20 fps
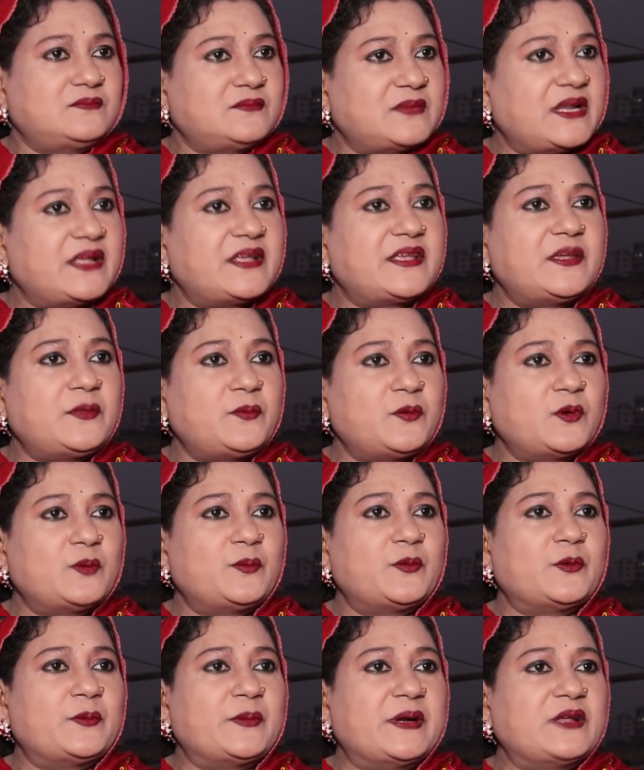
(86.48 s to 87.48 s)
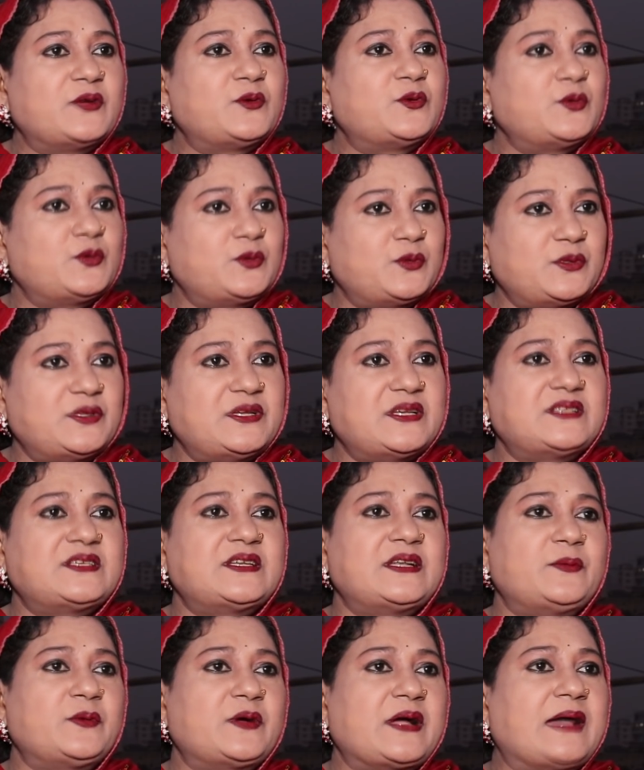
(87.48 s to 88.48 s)
মানে কি বলবো মানে গুরুত্ব
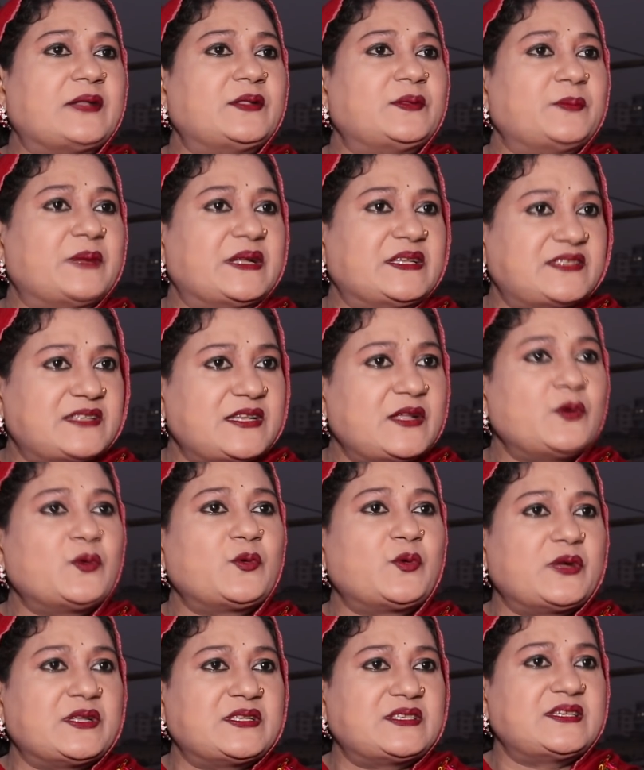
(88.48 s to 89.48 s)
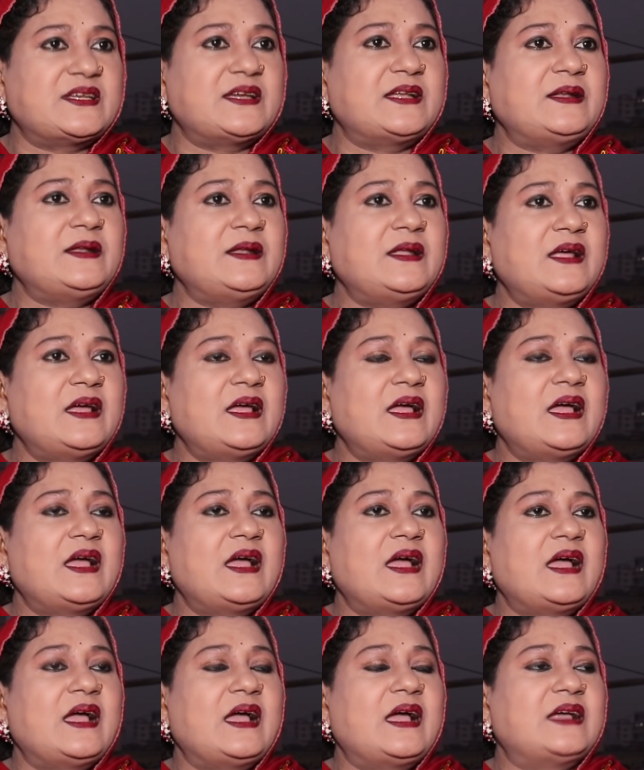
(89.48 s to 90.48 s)
দিয়েছেন এবং মানে স্নেহ করেছেন
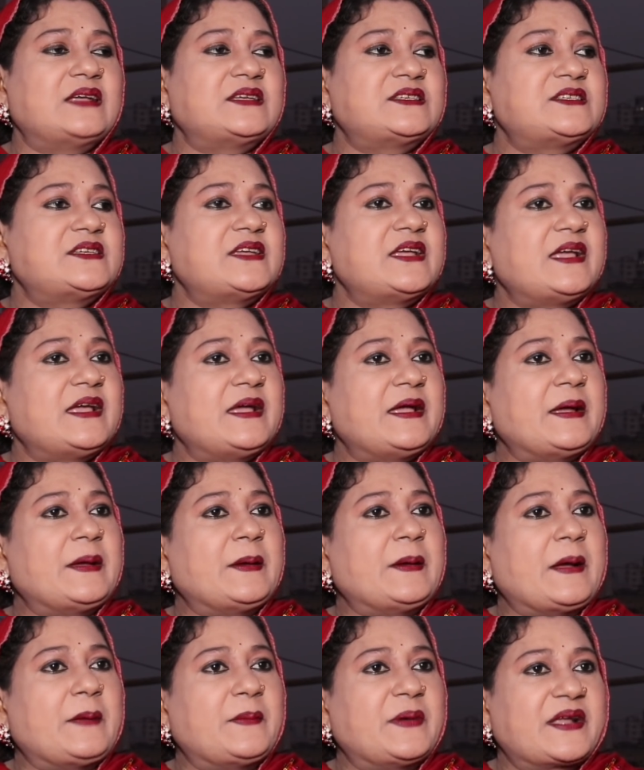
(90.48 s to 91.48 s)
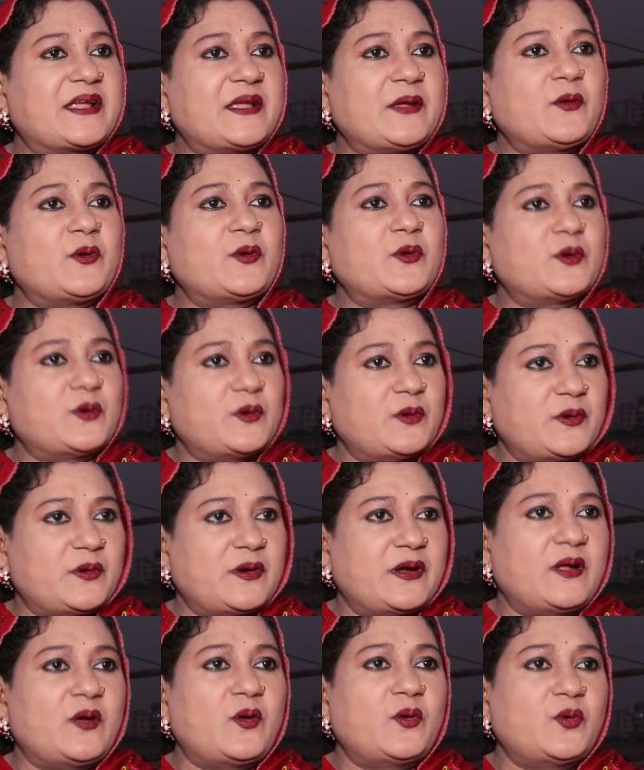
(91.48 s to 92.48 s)
সে আমাকে
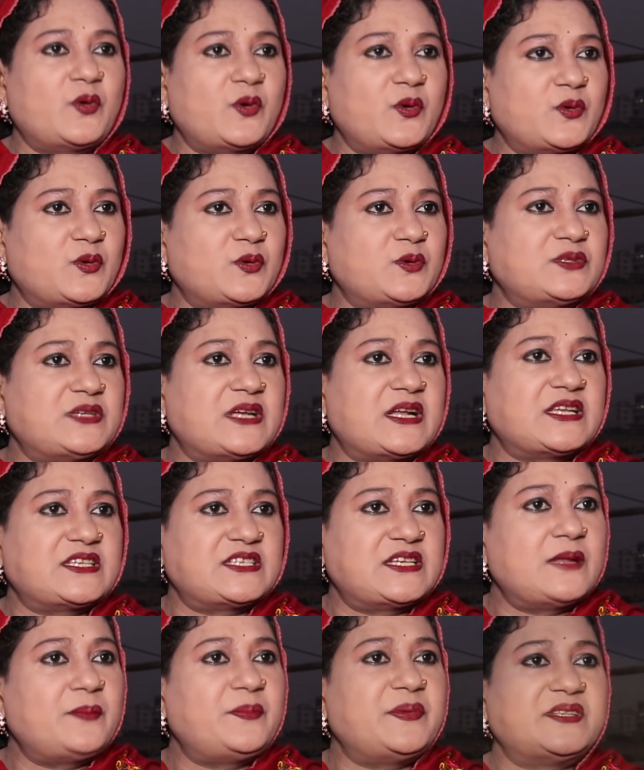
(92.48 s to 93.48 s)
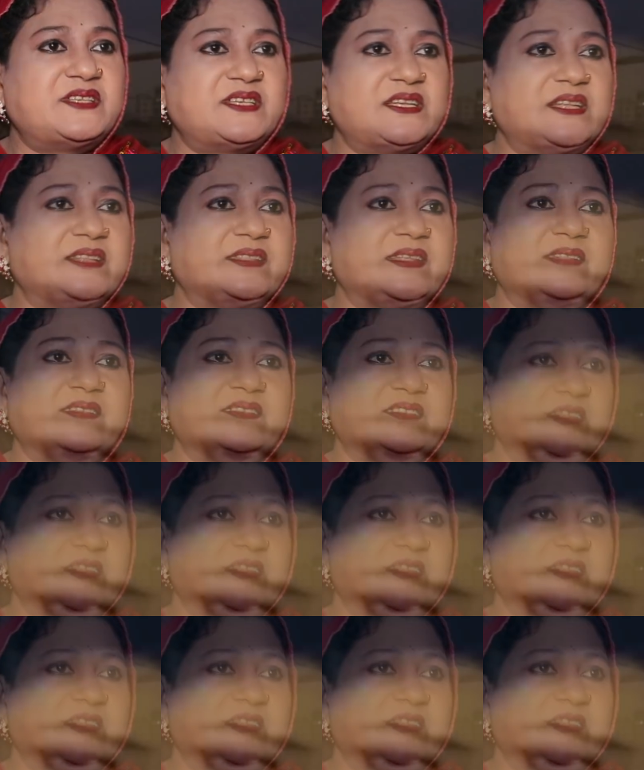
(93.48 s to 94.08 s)
অন্য অন্য যারা শিল্পী ছিলেন তাদের